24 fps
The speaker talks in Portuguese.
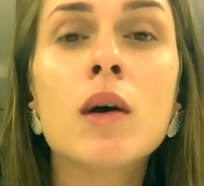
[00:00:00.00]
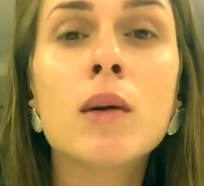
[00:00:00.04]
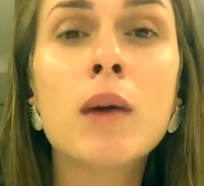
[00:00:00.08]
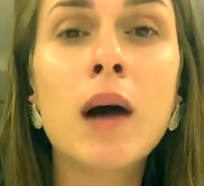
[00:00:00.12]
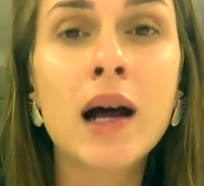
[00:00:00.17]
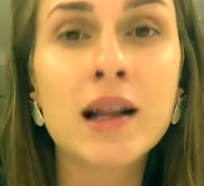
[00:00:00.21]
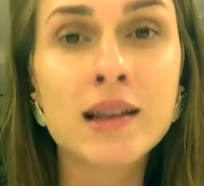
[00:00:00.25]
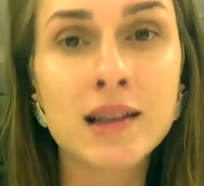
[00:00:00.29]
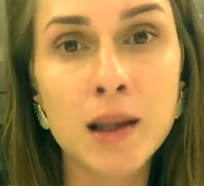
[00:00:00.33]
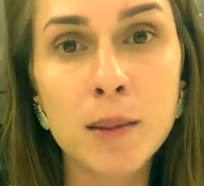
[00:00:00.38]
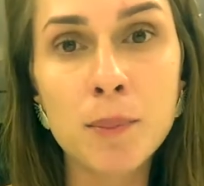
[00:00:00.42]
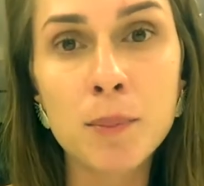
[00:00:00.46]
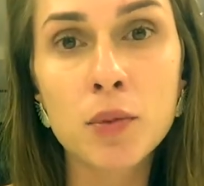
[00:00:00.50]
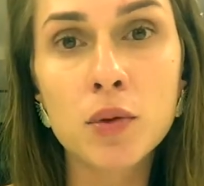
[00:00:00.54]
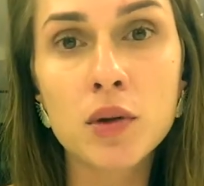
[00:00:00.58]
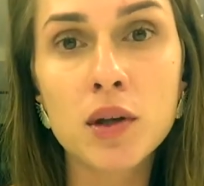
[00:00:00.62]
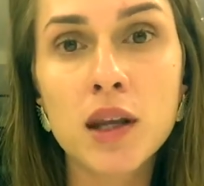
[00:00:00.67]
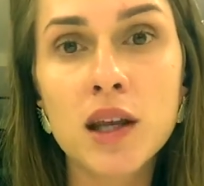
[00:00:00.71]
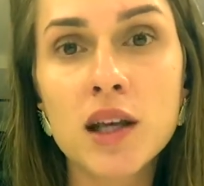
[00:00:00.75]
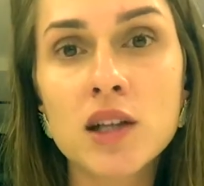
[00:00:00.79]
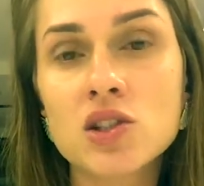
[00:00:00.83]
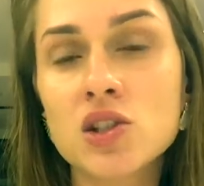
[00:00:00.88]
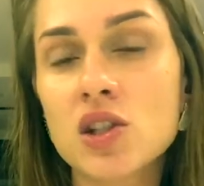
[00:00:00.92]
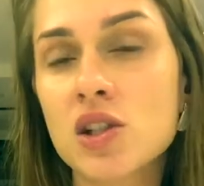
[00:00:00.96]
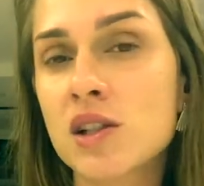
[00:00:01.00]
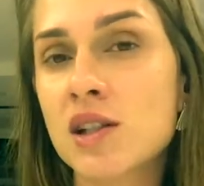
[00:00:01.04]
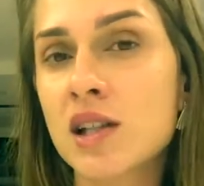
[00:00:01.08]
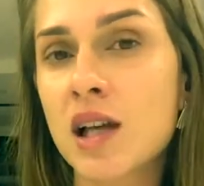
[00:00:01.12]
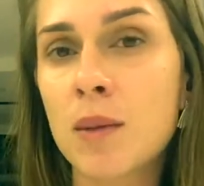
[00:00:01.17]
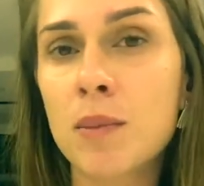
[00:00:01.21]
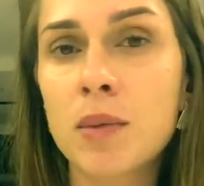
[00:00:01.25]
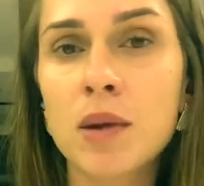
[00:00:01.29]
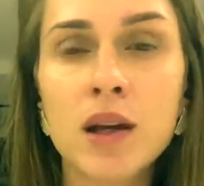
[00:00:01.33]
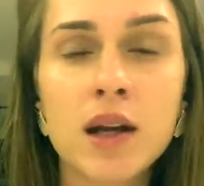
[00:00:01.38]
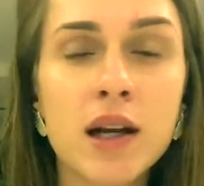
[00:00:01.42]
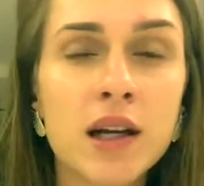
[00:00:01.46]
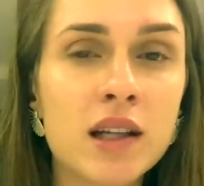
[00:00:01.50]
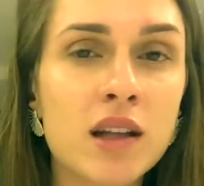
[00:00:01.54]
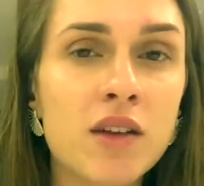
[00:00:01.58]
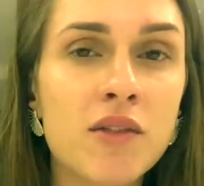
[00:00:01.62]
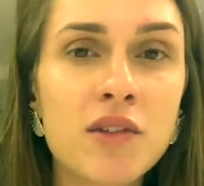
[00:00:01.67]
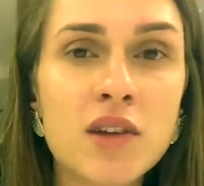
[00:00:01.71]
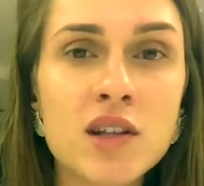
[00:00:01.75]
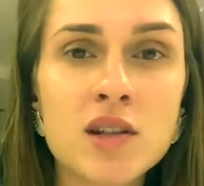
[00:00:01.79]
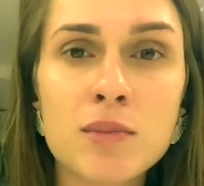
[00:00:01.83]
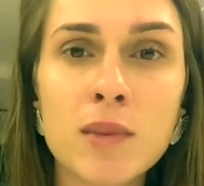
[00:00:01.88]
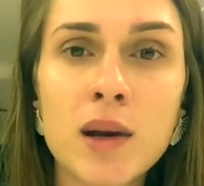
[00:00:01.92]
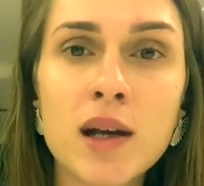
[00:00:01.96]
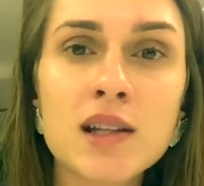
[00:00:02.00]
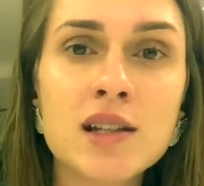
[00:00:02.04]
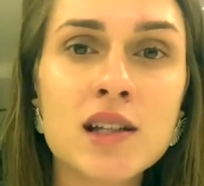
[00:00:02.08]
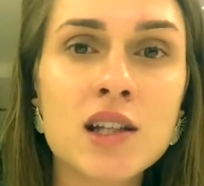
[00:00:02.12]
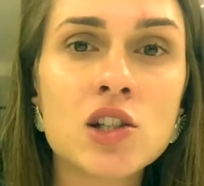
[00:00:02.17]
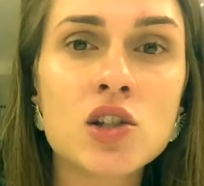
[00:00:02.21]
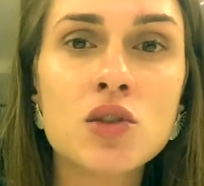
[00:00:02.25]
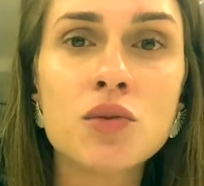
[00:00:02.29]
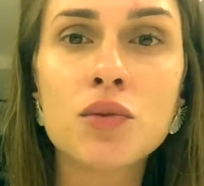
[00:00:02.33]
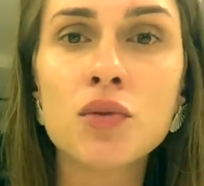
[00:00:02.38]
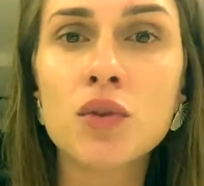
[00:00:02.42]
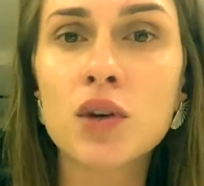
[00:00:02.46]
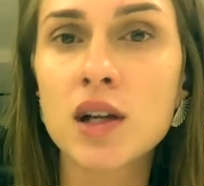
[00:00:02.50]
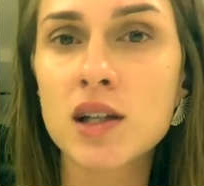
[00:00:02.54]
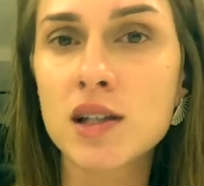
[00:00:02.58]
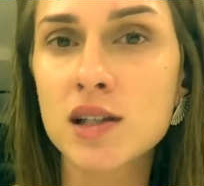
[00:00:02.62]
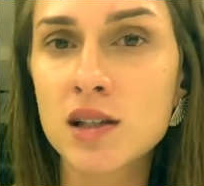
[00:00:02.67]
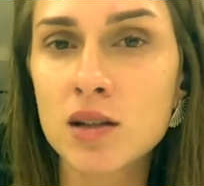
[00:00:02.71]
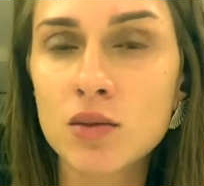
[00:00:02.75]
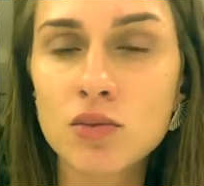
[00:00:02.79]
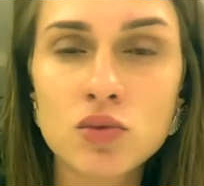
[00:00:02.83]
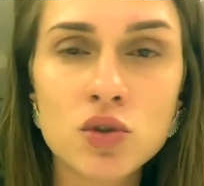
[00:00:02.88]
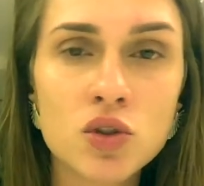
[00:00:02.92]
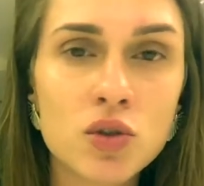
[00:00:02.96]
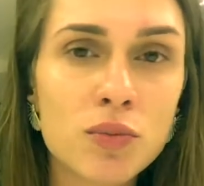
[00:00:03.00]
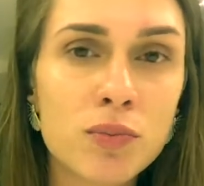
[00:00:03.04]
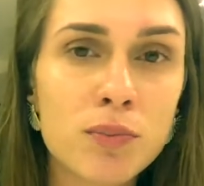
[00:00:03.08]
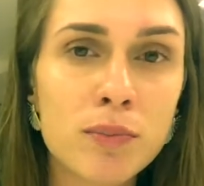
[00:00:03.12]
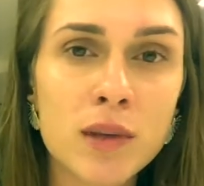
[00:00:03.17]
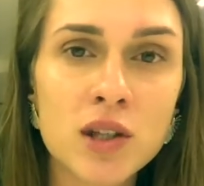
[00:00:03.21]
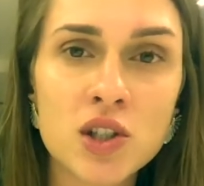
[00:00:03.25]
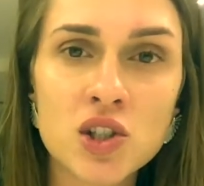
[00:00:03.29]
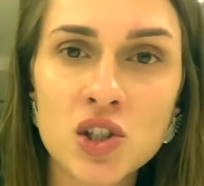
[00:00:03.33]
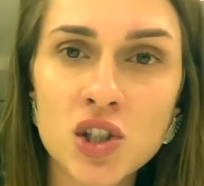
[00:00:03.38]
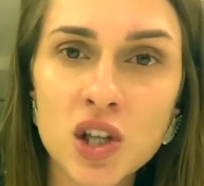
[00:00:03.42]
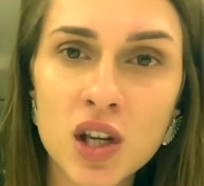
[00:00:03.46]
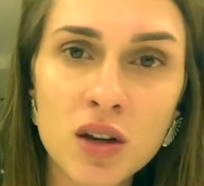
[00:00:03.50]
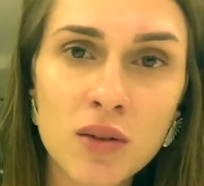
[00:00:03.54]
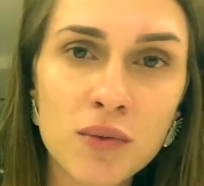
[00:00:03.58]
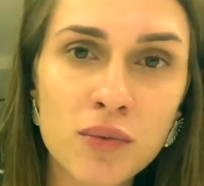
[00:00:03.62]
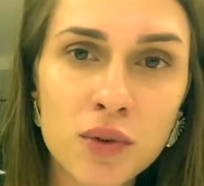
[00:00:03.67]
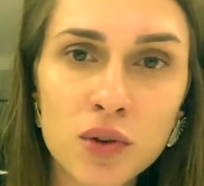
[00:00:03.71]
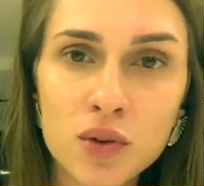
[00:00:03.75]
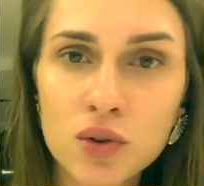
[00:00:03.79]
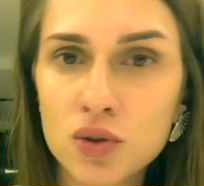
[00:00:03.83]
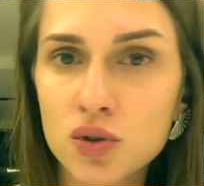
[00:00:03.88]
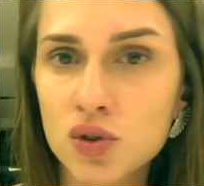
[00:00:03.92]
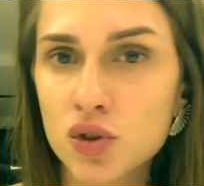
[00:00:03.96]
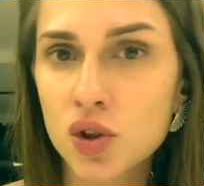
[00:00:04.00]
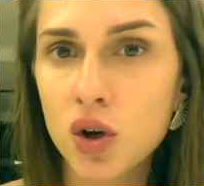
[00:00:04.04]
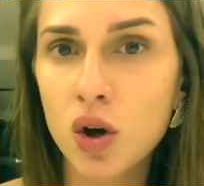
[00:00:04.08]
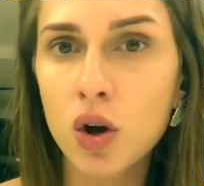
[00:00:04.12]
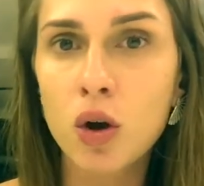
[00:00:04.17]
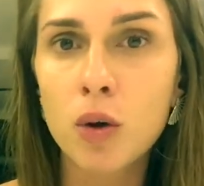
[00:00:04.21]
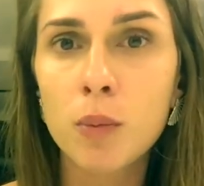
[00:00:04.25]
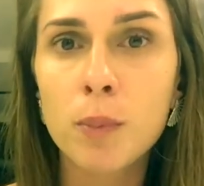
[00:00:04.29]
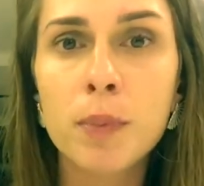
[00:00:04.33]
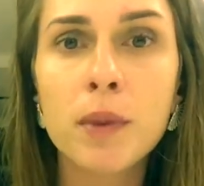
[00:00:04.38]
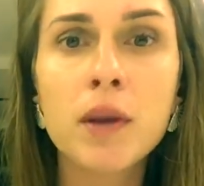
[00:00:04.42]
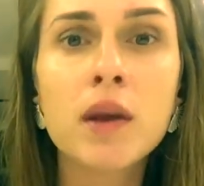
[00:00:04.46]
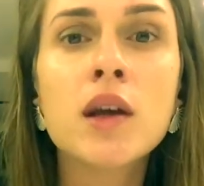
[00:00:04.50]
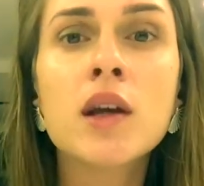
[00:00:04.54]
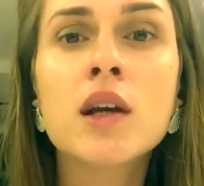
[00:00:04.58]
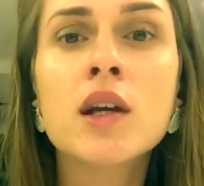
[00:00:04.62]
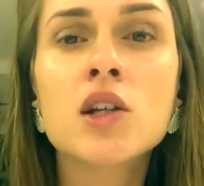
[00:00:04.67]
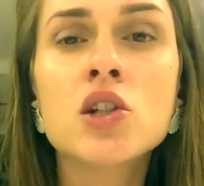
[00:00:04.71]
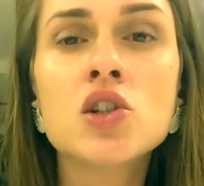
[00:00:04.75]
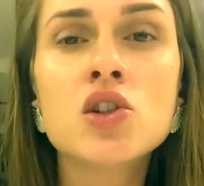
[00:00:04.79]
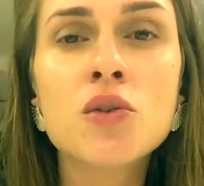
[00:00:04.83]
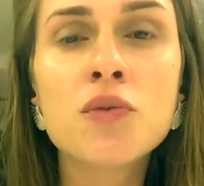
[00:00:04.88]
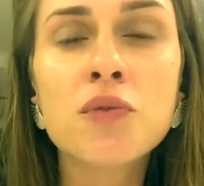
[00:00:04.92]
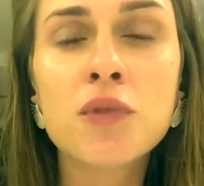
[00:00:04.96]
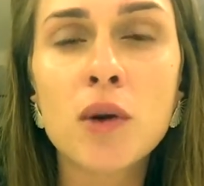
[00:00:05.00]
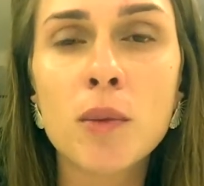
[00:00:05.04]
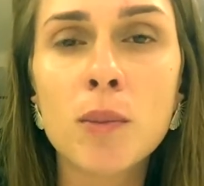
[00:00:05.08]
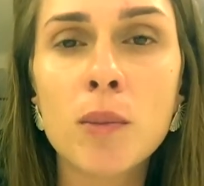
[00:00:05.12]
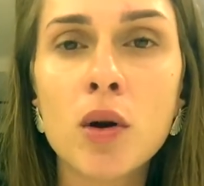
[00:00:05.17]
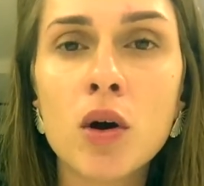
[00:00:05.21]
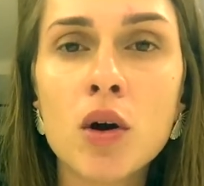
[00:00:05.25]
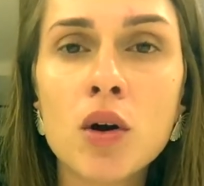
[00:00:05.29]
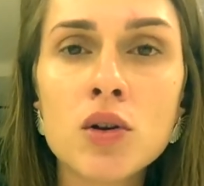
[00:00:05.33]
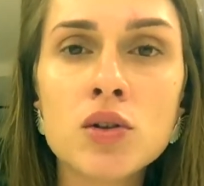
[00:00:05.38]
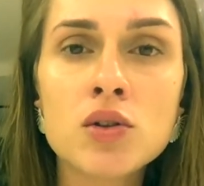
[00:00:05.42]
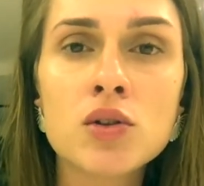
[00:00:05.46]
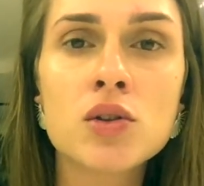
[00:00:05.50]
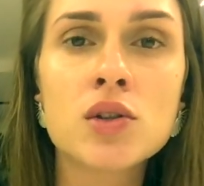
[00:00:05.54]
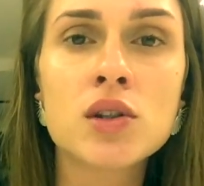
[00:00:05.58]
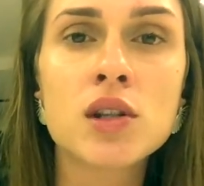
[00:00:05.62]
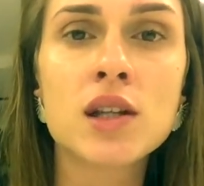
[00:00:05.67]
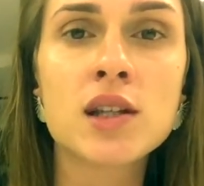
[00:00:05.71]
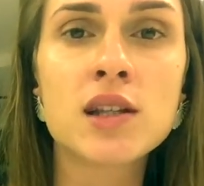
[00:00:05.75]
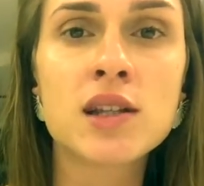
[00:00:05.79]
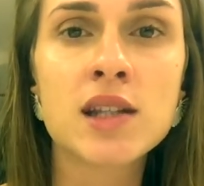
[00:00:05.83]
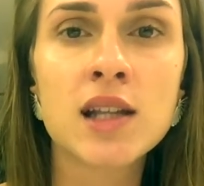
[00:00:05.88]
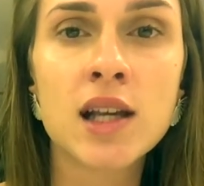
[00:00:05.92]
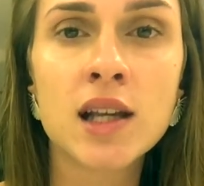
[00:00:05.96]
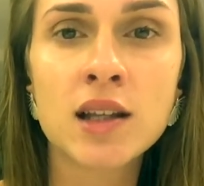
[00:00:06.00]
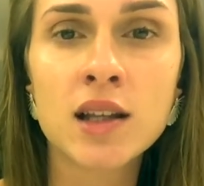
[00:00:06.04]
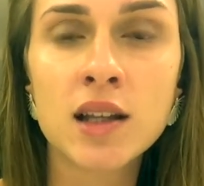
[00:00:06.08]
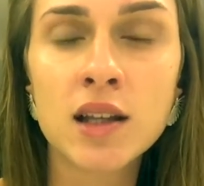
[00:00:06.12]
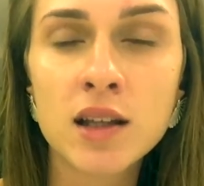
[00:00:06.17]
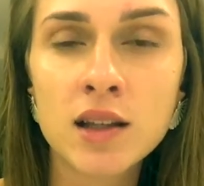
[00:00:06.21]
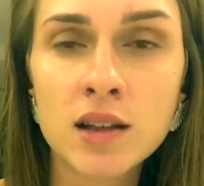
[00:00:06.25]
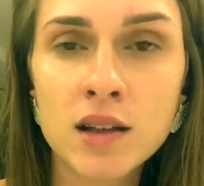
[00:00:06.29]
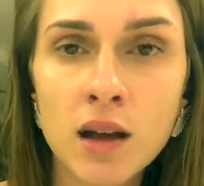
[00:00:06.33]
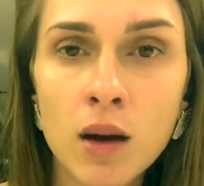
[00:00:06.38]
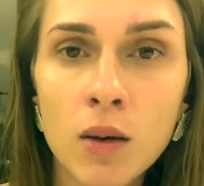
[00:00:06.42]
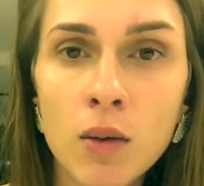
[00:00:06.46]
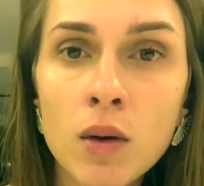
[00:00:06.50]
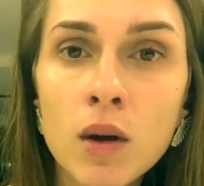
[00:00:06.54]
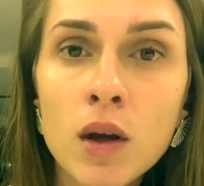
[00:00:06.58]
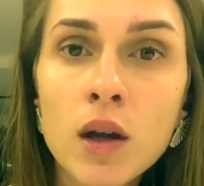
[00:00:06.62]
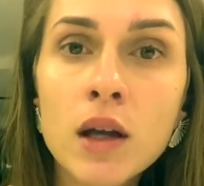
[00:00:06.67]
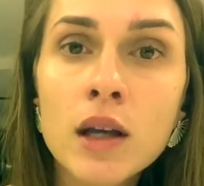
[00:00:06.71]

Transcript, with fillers: Até porque a gente sabe que cada vez mais tem divulgação de mexer em Photoshop, de famosos, etc e tal.